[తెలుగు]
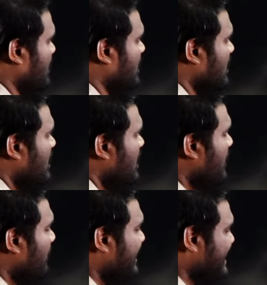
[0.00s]
అంట
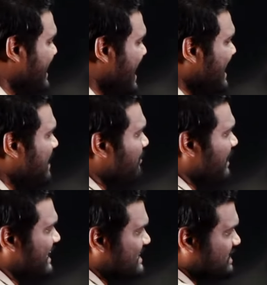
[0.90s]
మరి ఏ
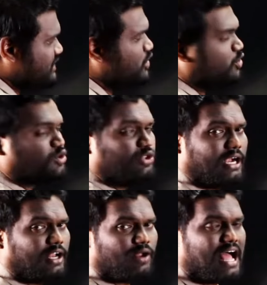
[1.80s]
నెంబర్కి సిక్స్టీన్ వచ్చుద్ది
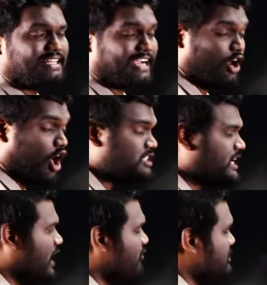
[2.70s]
అంటారు అసలు ఇక్కడ
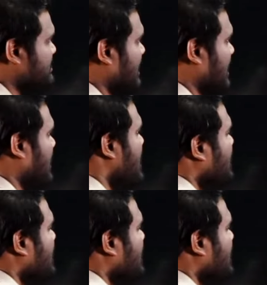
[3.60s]
లాజిక్ ఏంటి ఫస్ట్ తెలియాలి